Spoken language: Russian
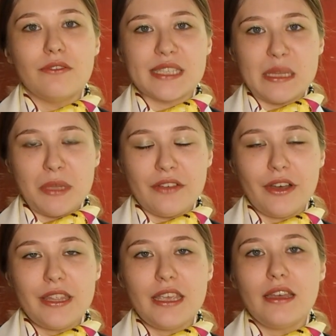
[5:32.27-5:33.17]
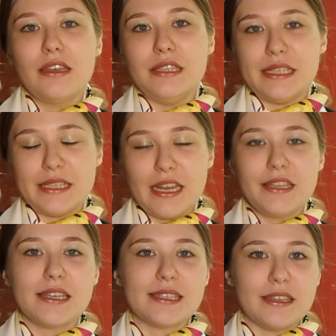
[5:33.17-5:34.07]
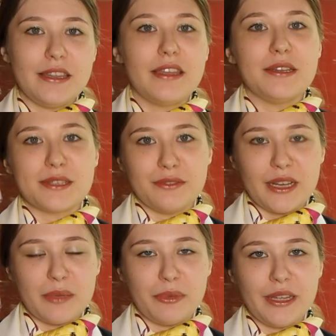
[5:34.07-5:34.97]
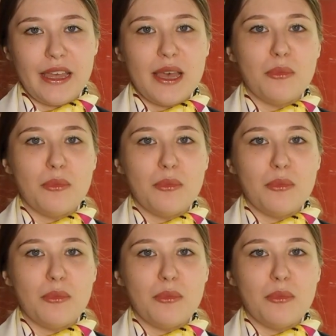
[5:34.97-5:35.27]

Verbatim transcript: во знаменование десятилетия со дня их свадьбы.